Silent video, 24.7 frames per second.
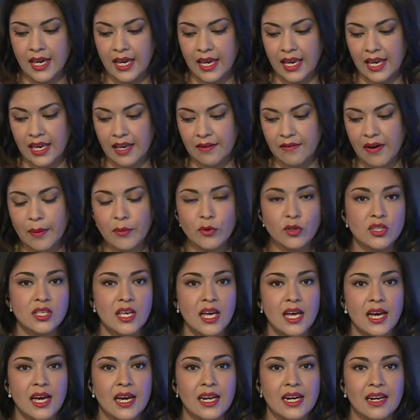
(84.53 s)
Eh, vamos
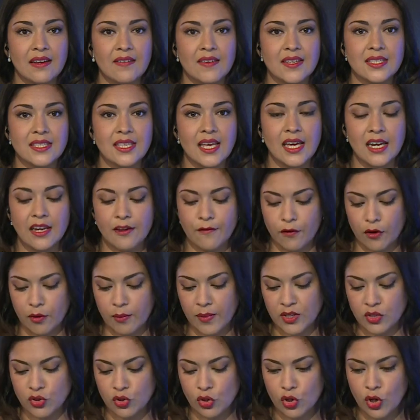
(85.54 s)
a revisar
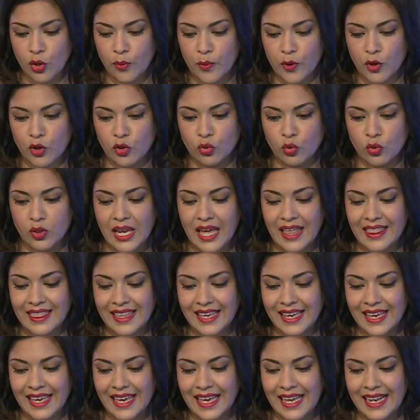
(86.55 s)
información oportuna
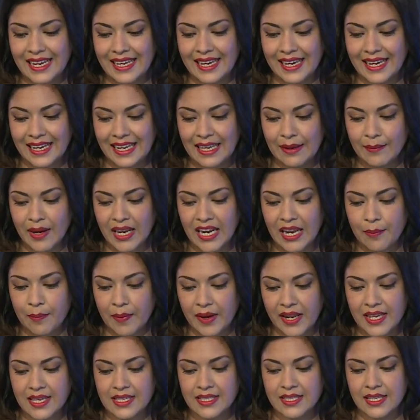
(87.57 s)
del clima, ¿les
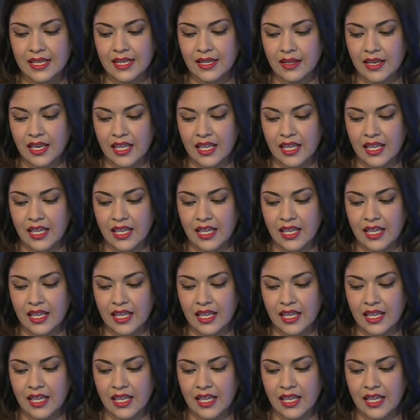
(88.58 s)
parece?